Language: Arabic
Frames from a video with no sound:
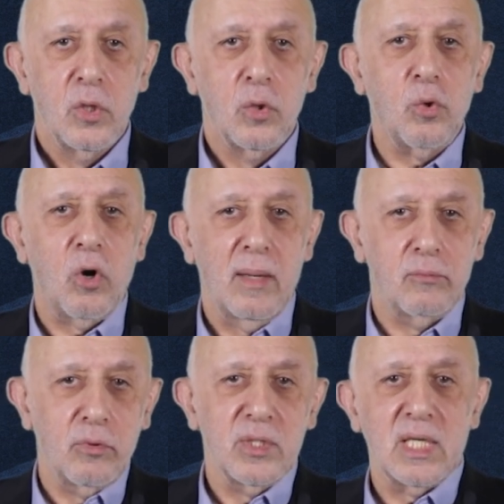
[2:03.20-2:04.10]
روحوا
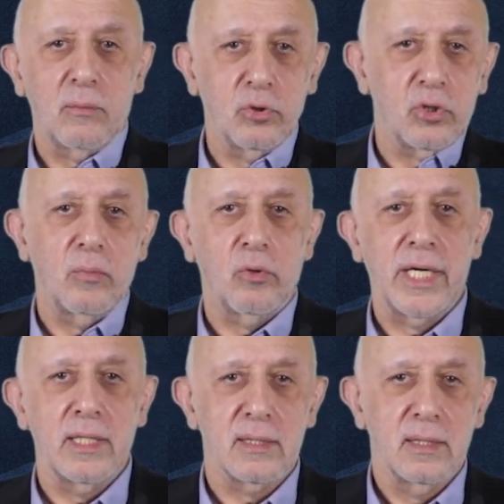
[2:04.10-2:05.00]
امنوا نصابهم وانتخبوا
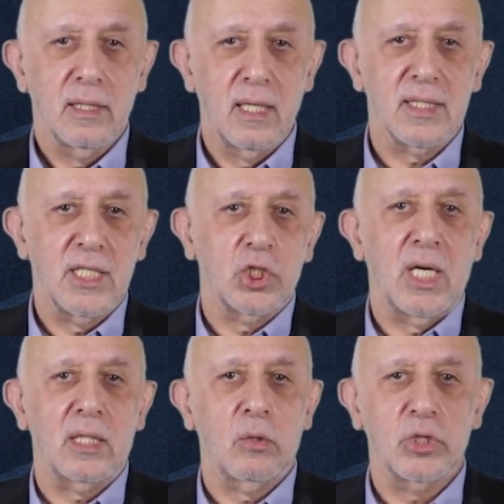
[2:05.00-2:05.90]
رئيس خلصنا
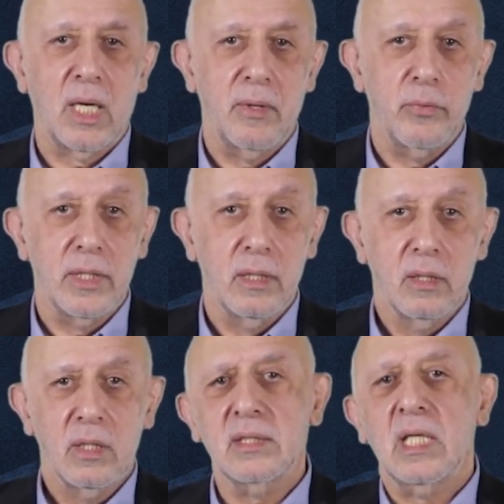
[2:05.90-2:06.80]
جلاطه وشعبويه
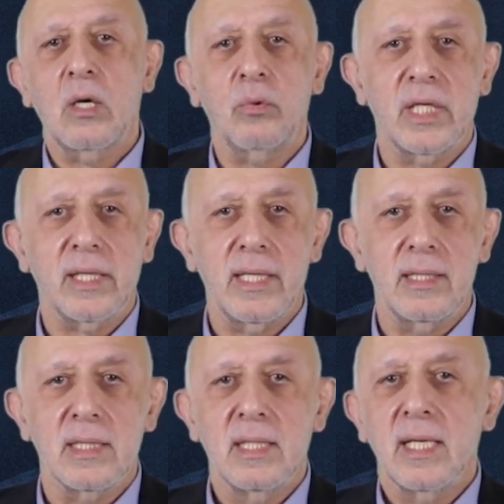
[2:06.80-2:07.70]
انت دوله
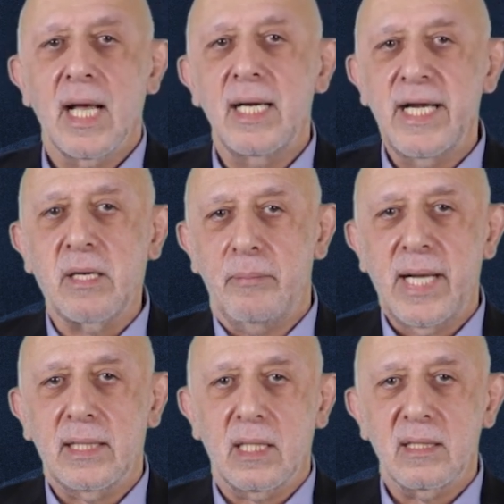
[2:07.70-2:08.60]
الرئيس خليك
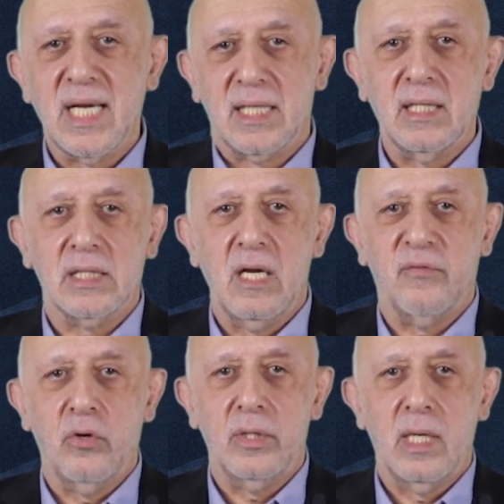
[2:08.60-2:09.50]
ببيتك سكر
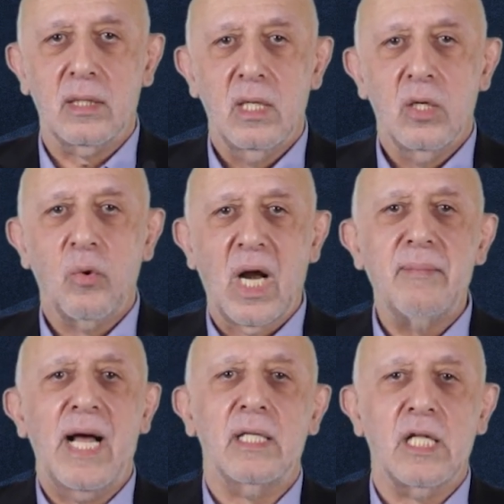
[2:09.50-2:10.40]
تليفونك وعلى
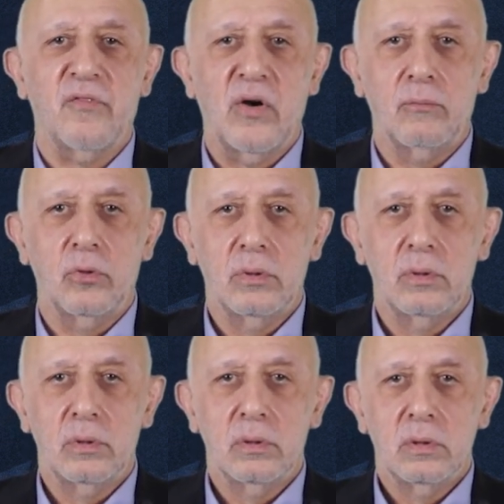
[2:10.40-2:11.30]
مهل تيفهموا
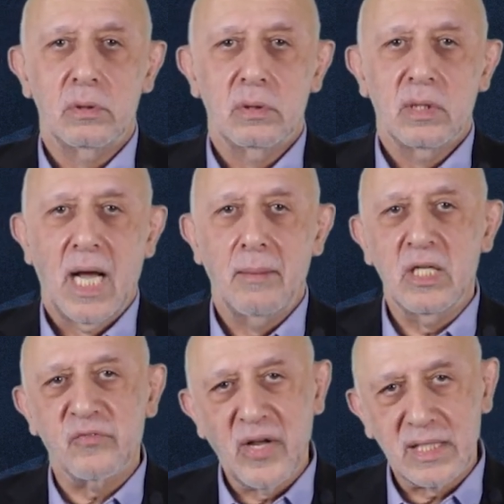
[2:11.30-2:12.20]
عم
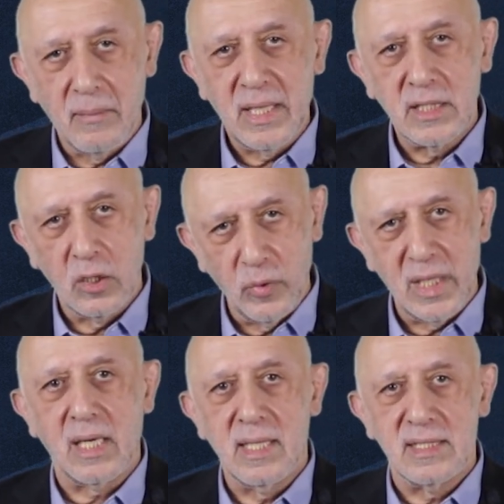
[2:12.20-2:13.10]
ندفع ثمن
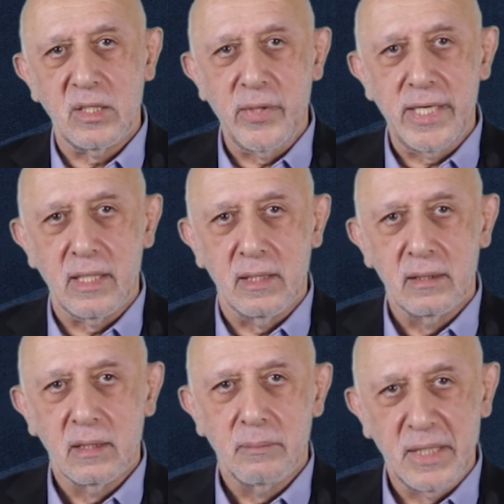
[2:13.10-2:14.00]
تدويرك للزوايا
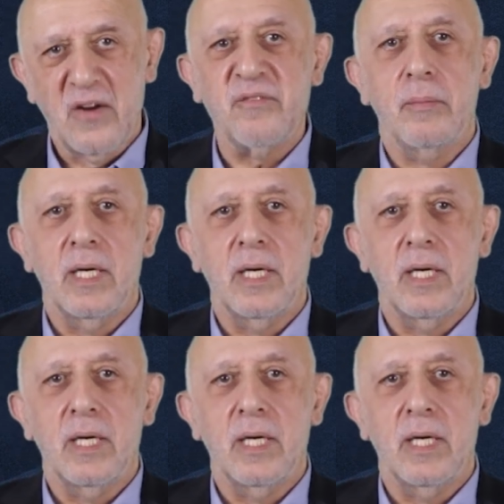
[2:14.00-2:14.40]
بكفي